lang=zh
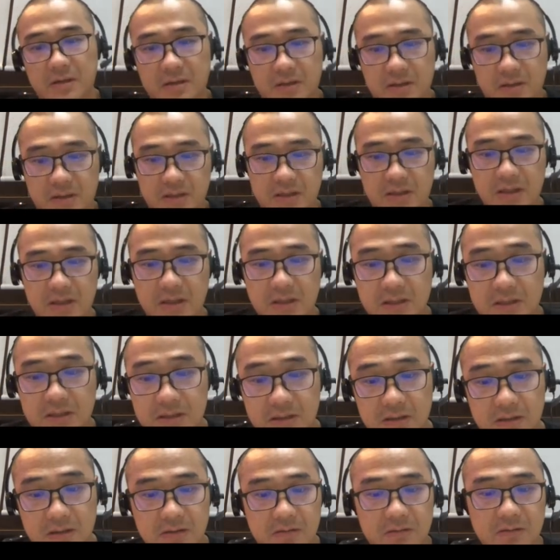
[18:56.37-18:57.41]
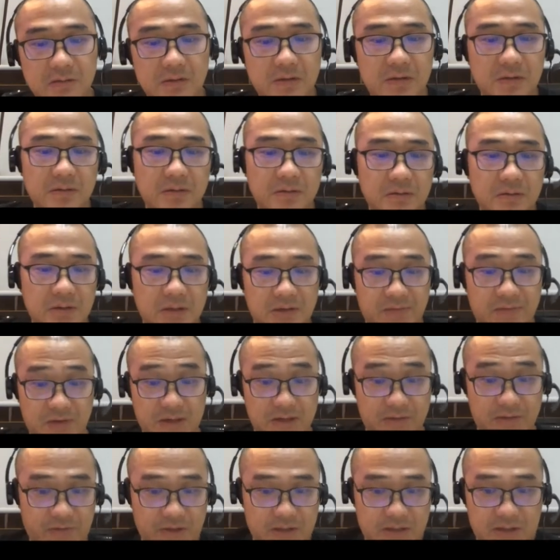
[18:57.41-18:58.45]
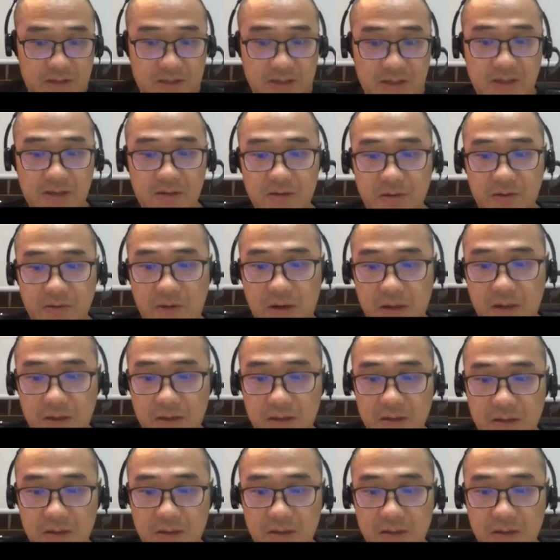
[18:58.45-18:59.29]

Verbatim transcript: 你看看这个卡夫卡非常厉害，对吧？